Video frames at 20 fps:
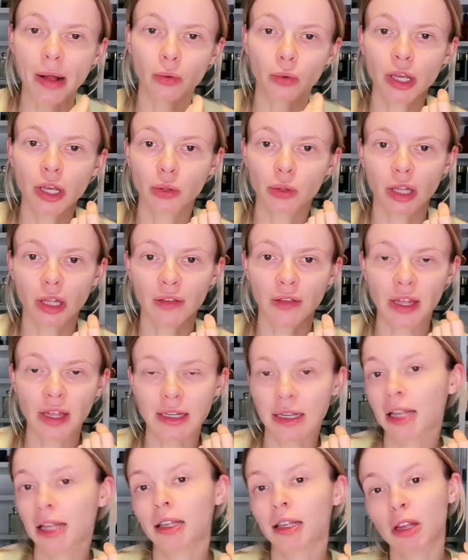propaguję
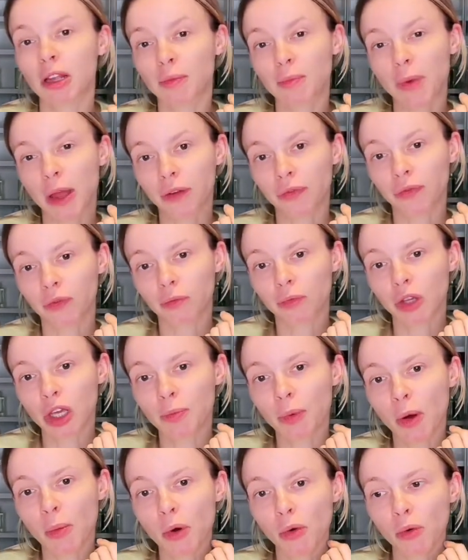tutaj wiedzę na temat
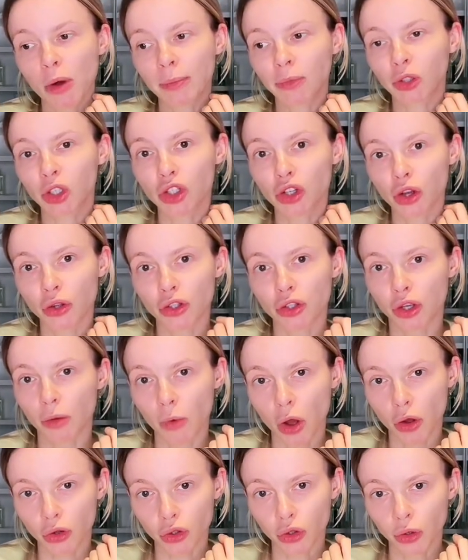perfum i pomogłam
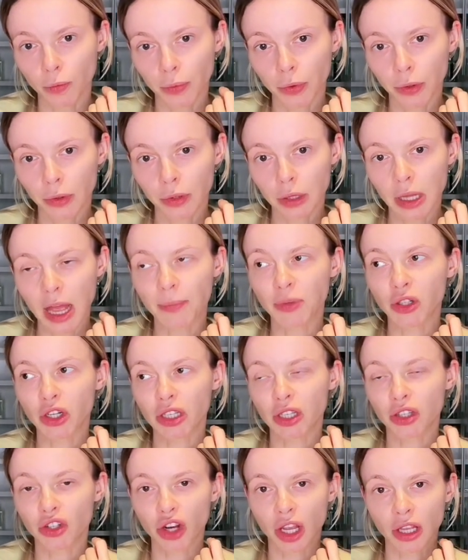tysiącom osób
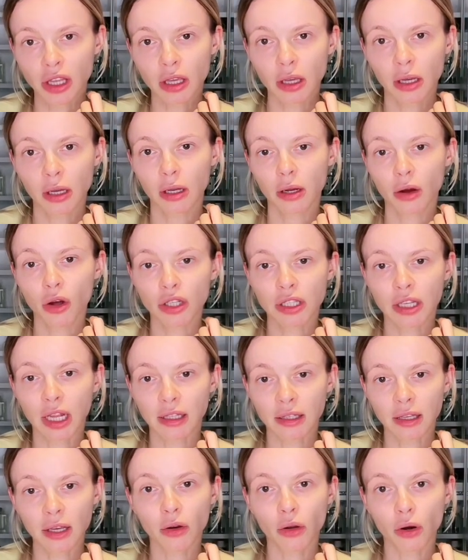na przestrzeni
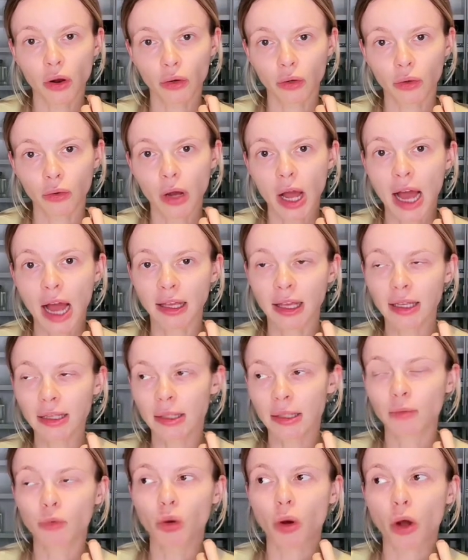ostatniego roku,
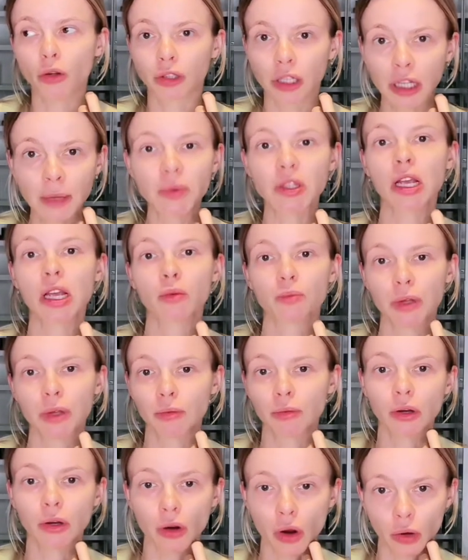a jestem tu od
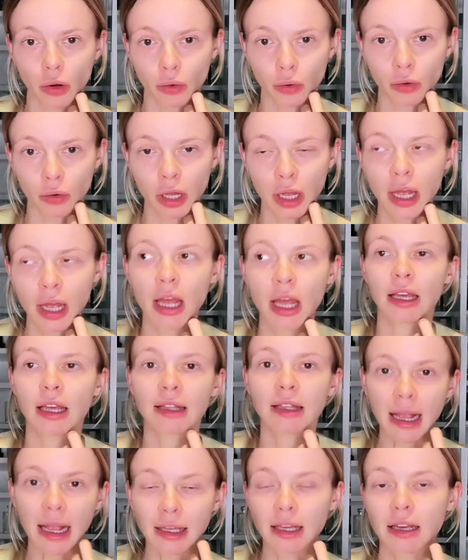lipca ubiegłego roku.
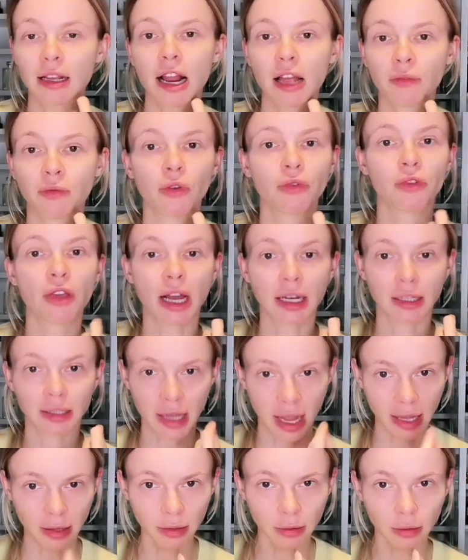I takich
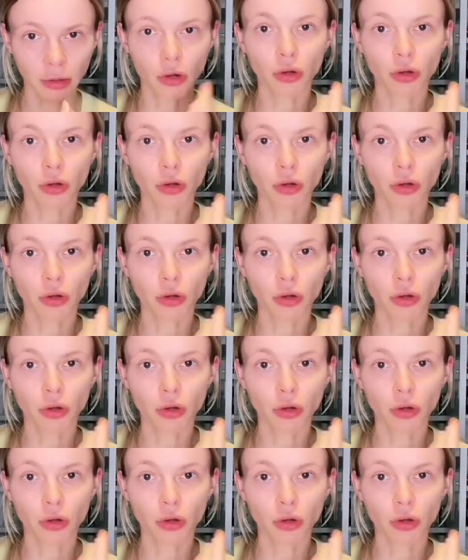live'ów jak